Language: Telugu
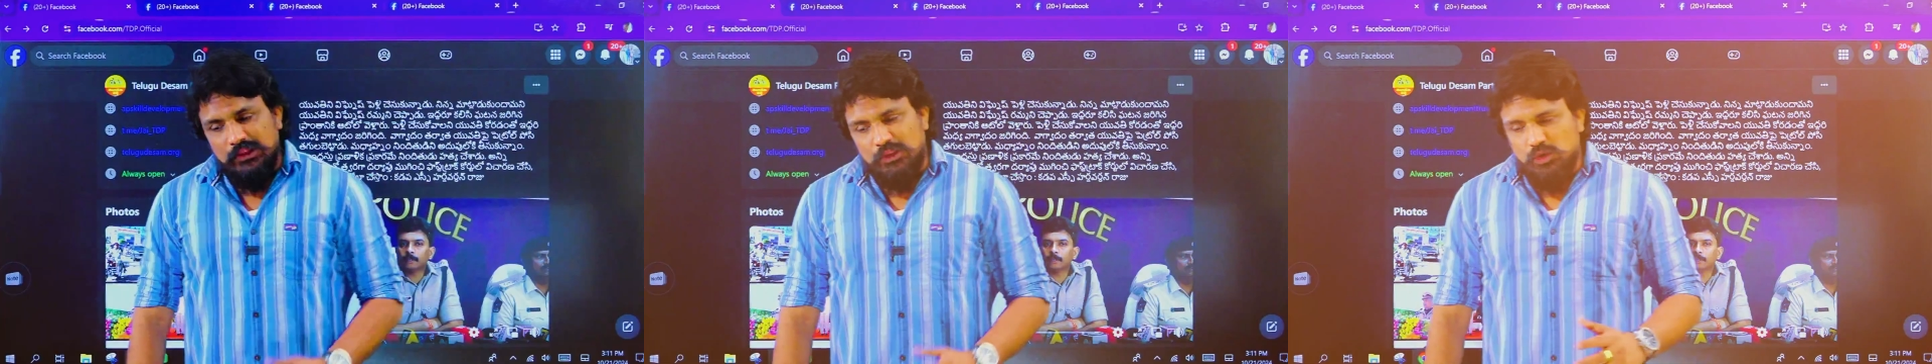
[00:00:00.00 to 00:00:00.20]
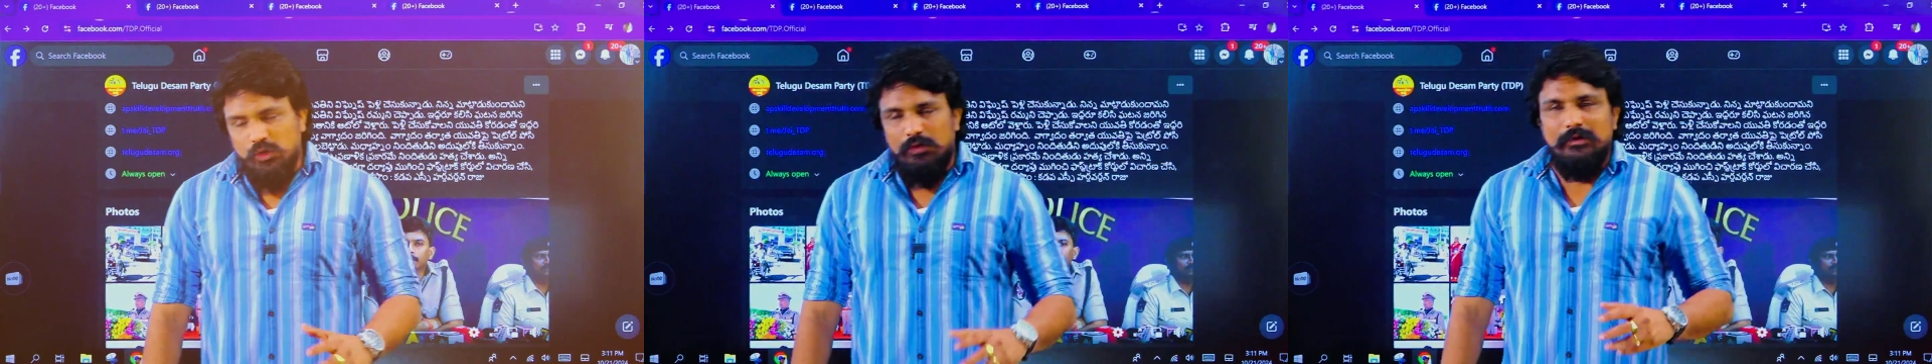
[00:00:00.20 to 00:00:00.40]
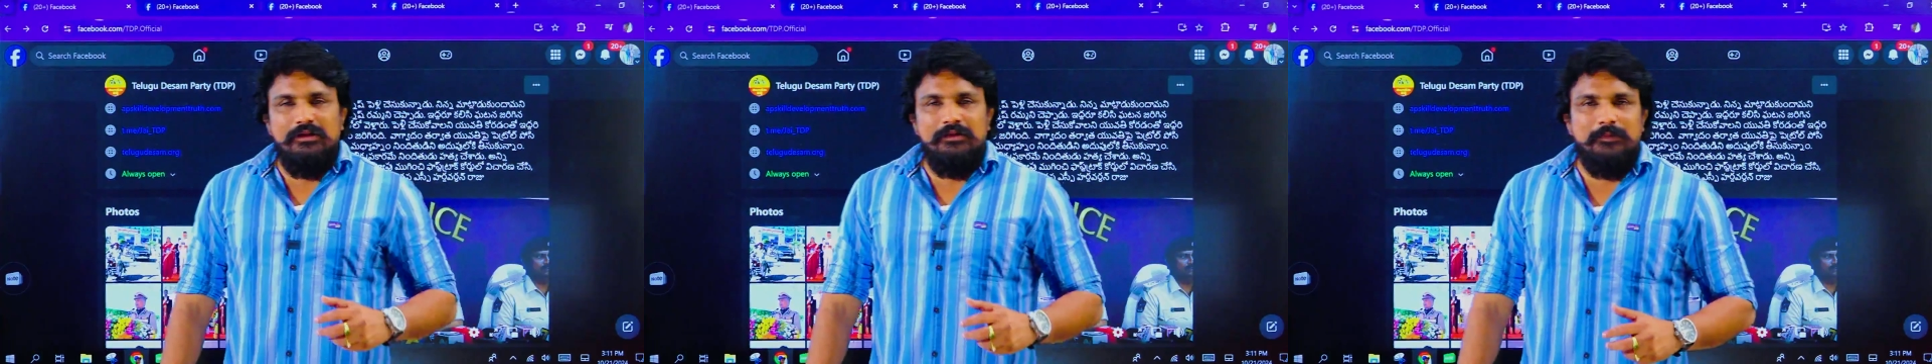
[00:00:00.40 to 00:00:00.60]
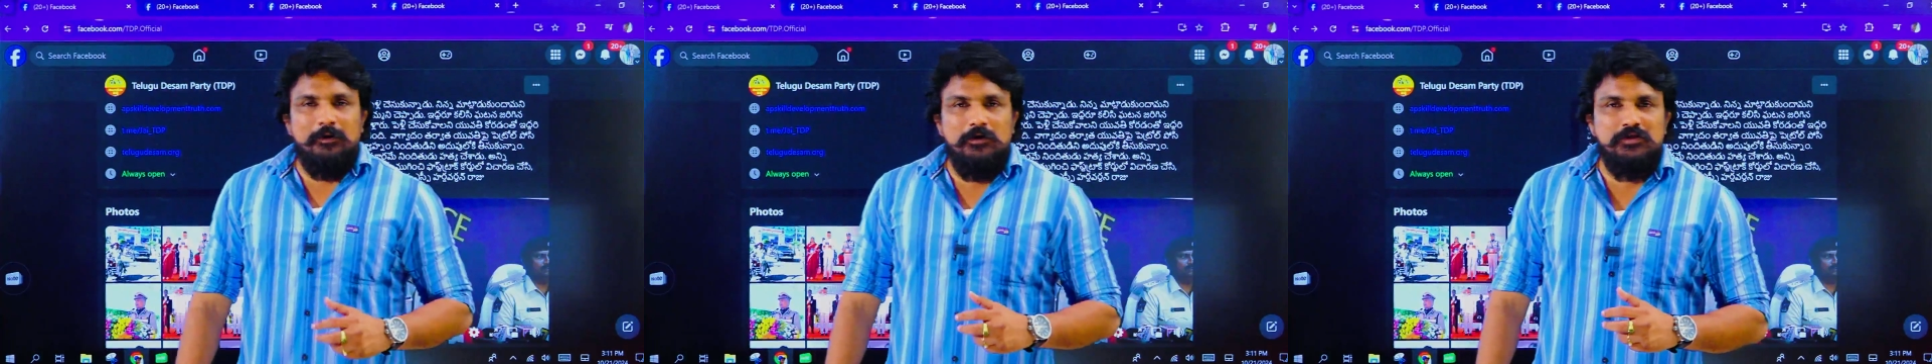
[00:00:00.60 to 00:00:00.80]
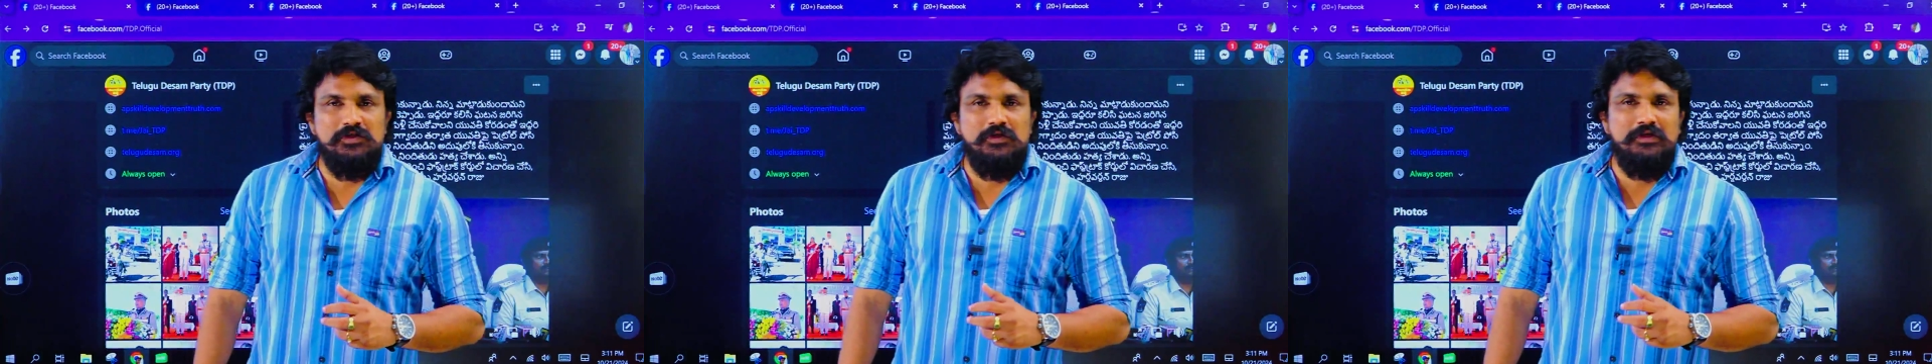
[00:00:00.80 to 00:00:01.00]
ఎంతోమంది
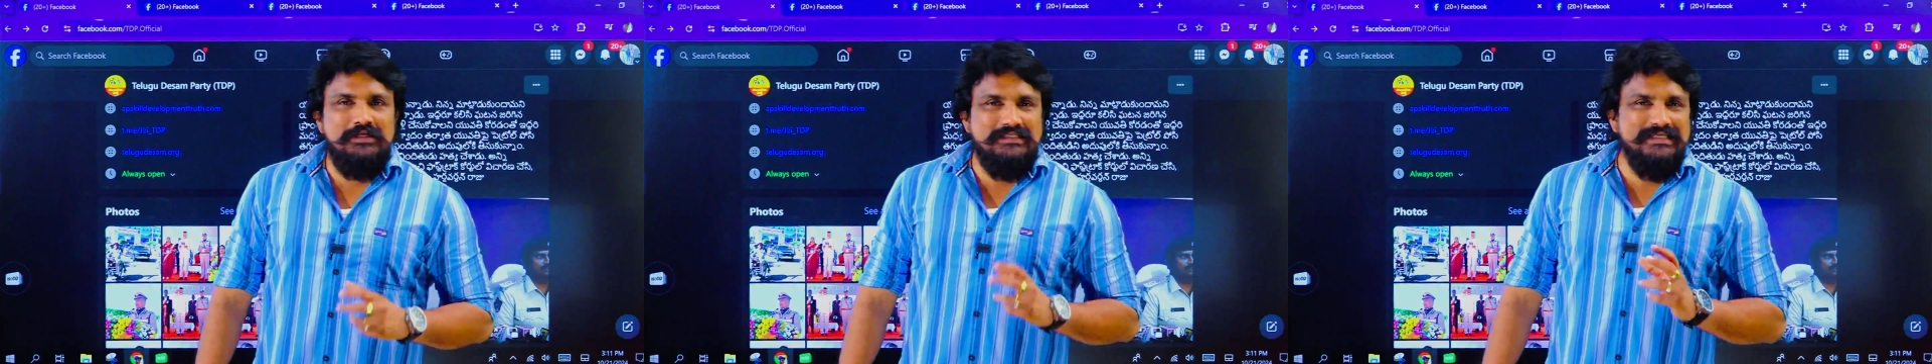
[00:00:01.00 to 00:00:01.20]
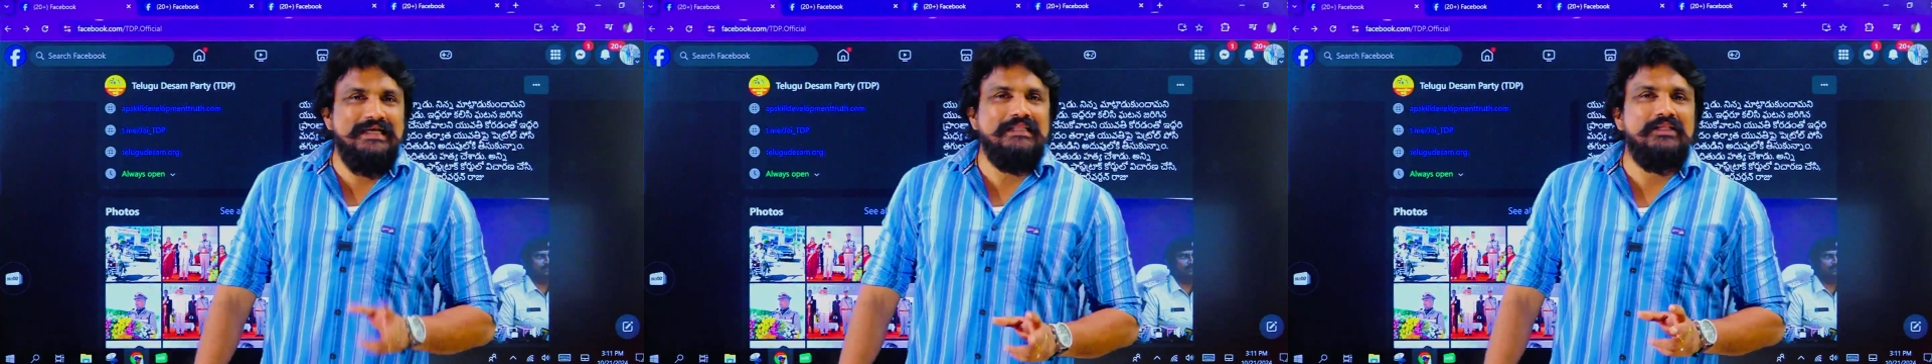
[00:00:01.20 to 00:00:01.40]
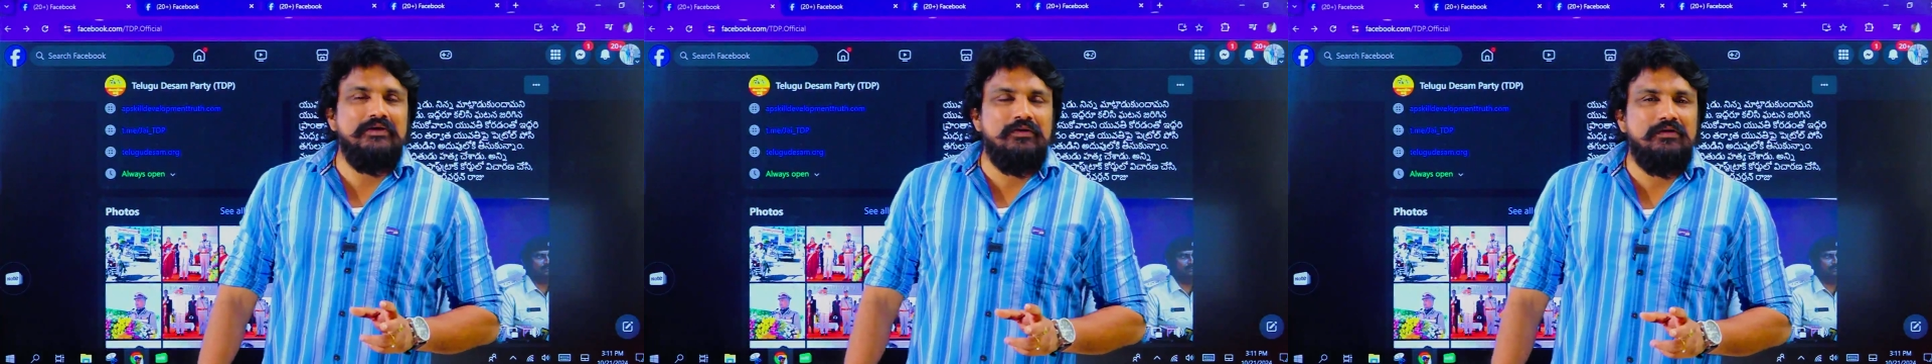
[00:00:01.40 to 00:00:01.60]
పోలీసులు నిజాయితీగా